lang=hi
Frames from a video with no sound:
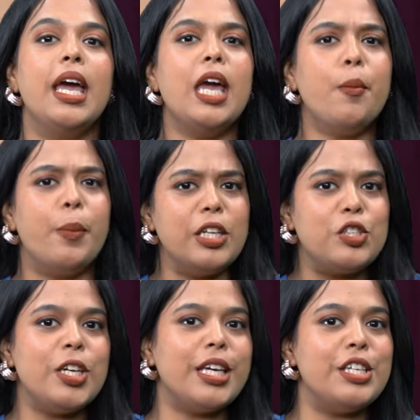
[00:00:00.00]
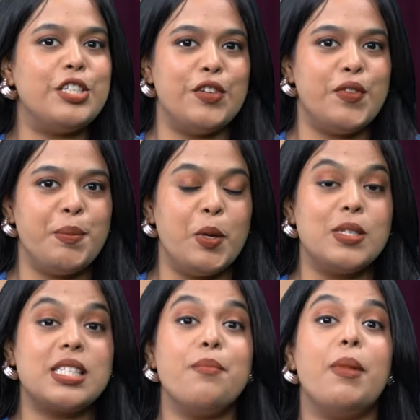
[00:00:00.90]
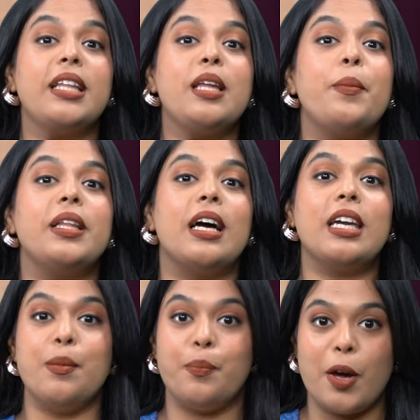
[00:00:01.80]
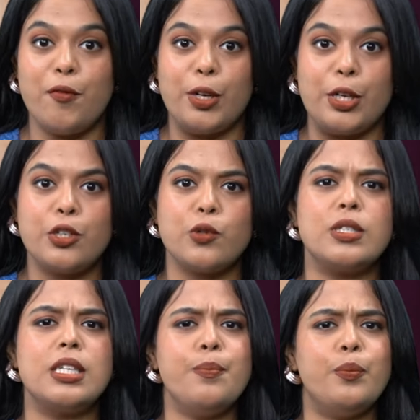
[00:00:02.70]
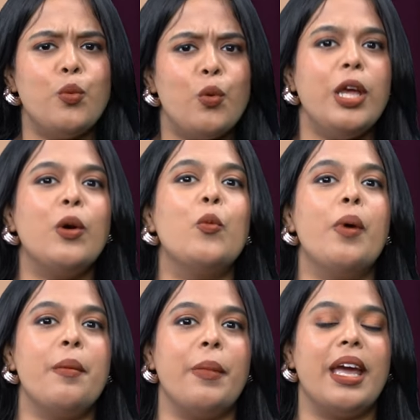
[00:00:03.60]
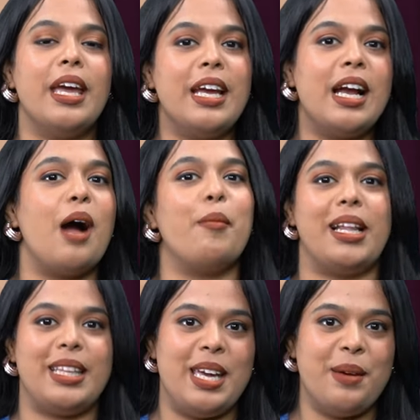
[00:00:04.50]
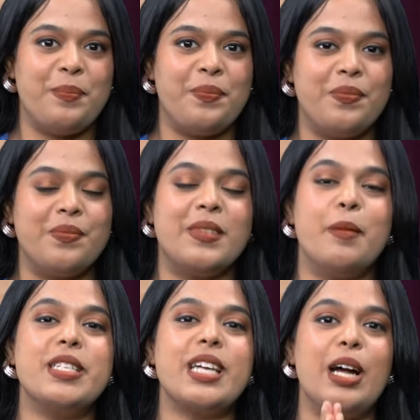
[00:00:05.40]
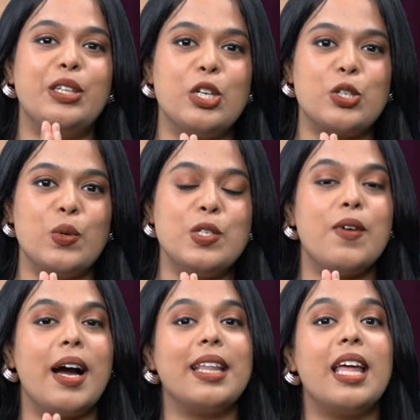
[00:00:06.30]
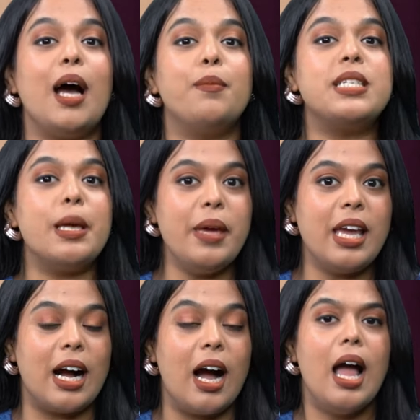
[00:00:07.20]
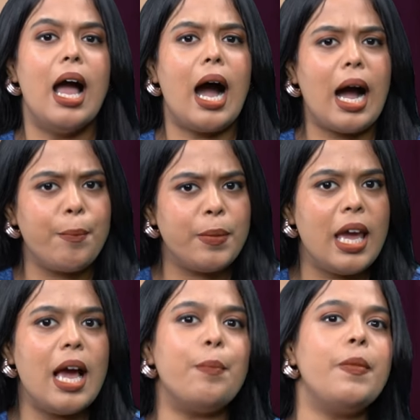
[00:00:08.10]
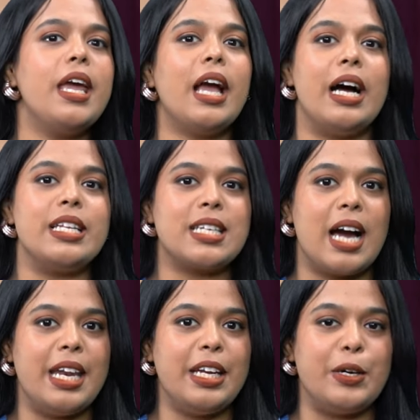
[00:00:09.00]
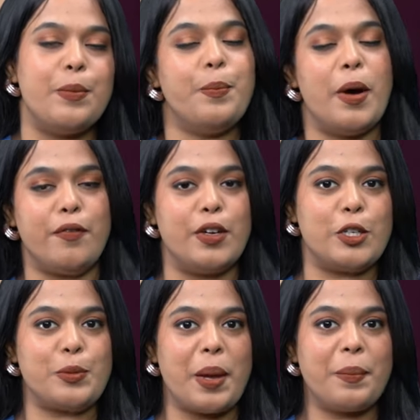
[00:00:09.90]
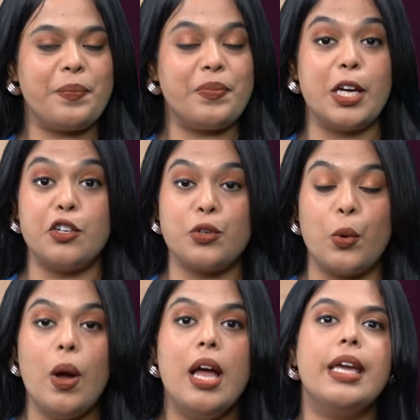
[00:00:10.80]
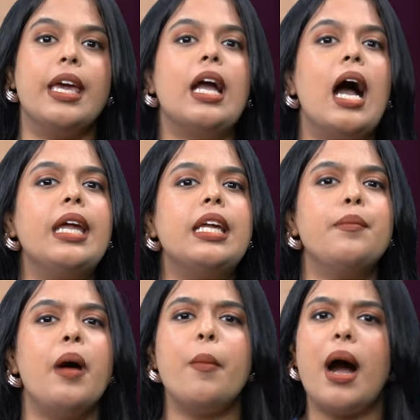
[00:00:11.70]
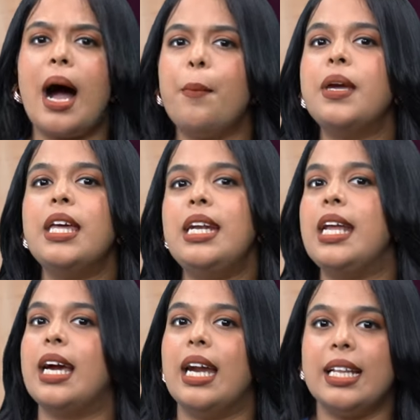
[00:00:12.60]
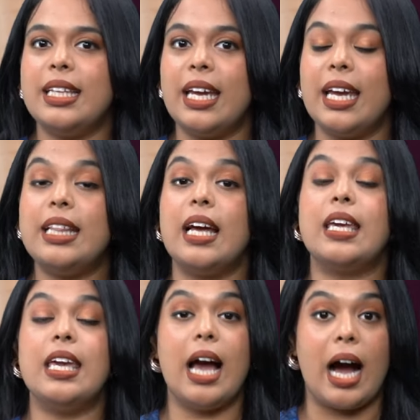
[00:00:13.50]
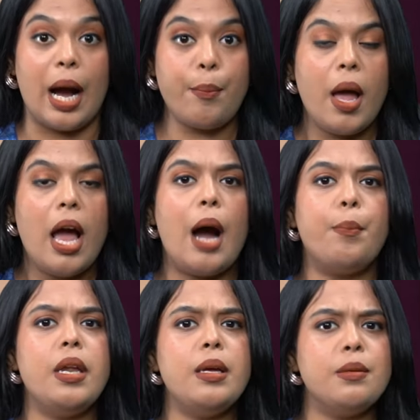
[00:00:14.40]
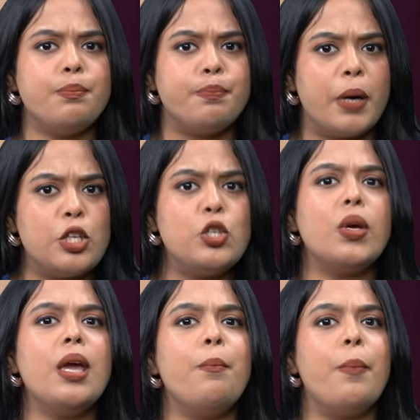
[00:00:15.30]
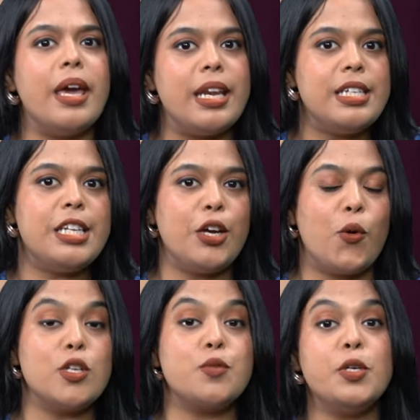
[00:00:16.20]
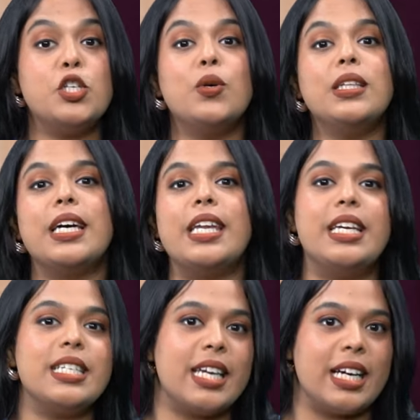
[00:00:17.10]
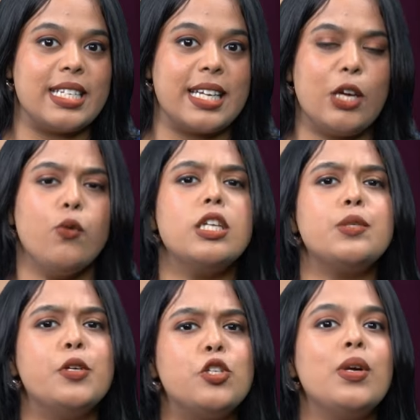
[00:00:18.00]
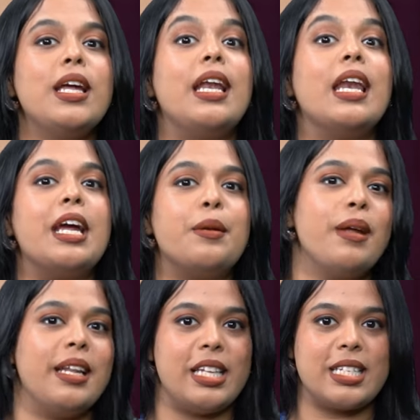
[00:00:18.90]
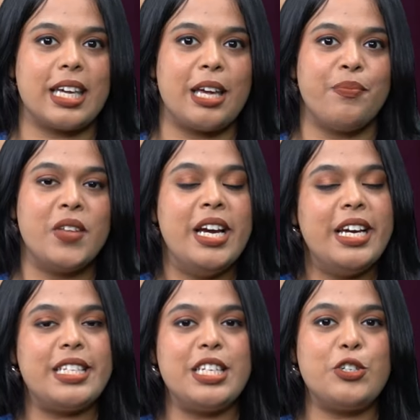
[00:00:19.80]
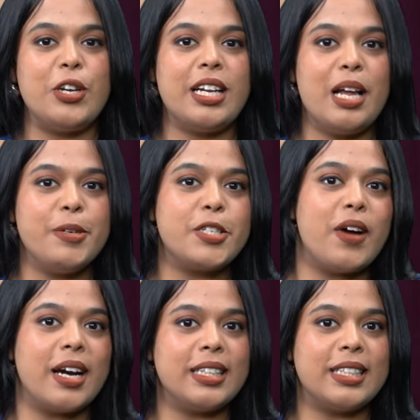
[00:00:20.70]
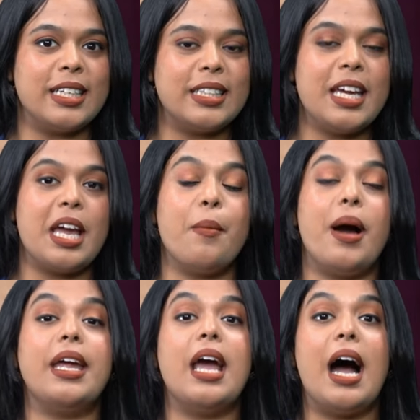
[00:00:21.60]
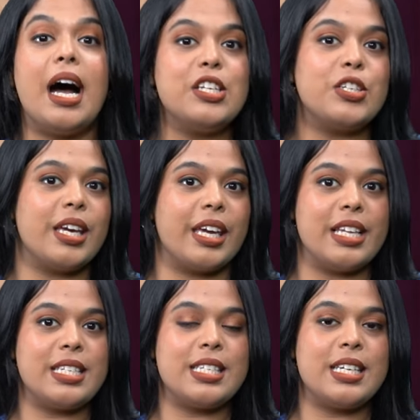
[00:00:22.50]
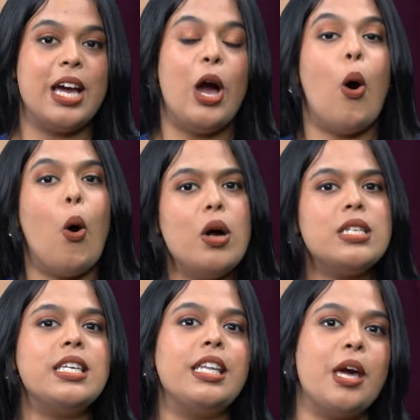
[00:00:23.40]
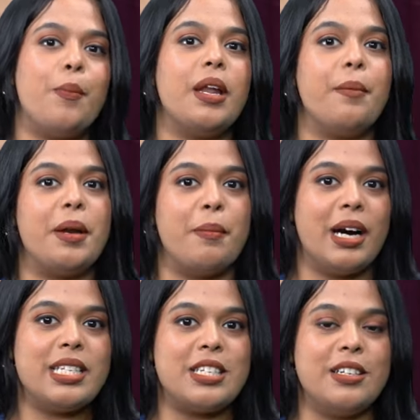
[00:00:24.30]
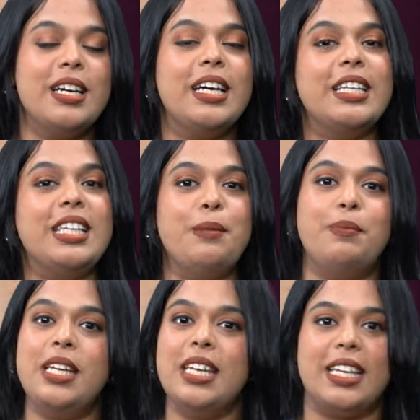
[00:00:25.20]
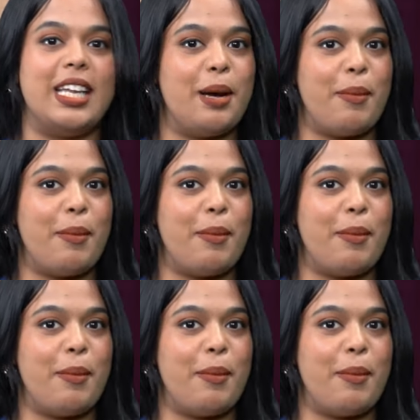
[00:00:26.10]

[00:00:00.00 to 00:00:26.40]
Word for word: एक बच्चे के जीवन में उसके माता पिता की परवरिश उसकी पूरी उम्र में काम आती है नमस्कार दर्शकों स्वागत है आप सभी का आपके अपने खास कार्यक्रम परवरिश में दर्शकों ये कार्यक्रम हम आपके लिए लेकर आते हैं ताकि आप अपनी बच्चों की पेरेंटिंग को स्पिरिचुअल तरीके से कर सके उन्हें स्पिरिचुअल एनलाइटमेंट दे सके इसी श्रृंखला में स्वागत करते हैं हमारे आज के गेस्ट और सीनियर पिरामिड मास्टर दीप्ति नदेला